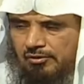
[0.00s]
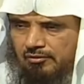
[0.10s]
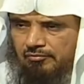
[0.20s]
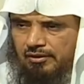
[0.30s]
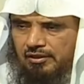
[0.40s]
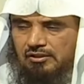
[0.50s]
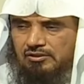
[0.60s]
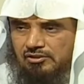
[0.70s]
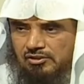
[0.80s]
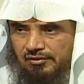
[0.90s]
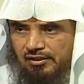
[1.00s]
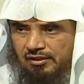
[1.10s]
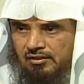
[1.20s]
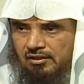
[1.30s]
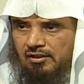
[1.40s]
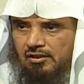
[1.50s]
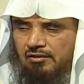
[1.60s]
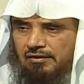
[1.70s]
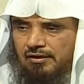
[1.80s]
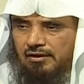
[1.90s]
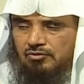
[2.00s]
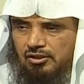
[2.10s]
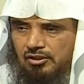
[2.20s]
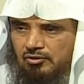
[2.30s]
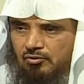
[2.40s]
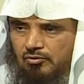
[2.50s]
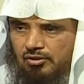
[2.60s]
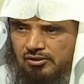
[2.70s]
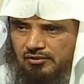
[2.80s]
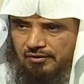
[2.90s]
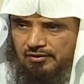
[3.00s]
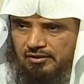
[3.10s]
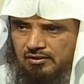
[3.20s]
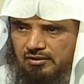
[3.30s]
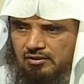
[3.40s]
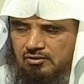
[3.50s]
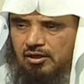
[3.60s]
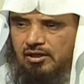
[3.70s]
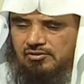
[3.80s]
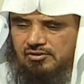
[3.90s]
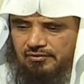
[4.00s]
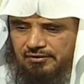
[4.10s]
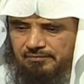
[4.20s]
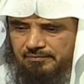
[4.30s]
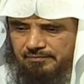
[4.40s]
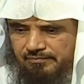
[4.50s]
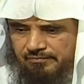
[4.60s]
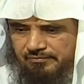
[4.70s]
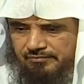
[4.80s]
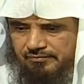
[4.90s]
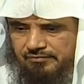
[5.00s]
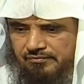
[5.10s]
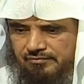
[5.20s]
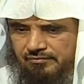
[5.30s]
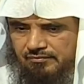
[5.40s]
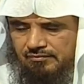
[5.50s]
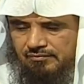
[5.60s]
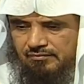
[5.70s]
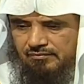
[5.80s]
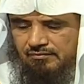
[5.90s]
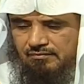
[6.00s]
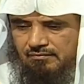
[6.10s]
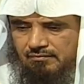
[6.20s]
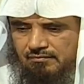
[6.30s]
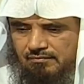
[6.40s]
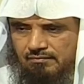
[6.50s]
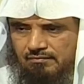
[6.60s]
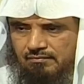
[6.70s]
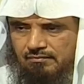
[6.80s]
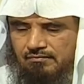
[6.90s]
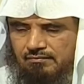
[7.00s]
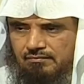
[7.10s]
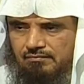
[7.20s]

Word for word: فهي عدة سفرات فيشرع لكل سفرة دعاء السفر آه، يسأل عن قول آيبون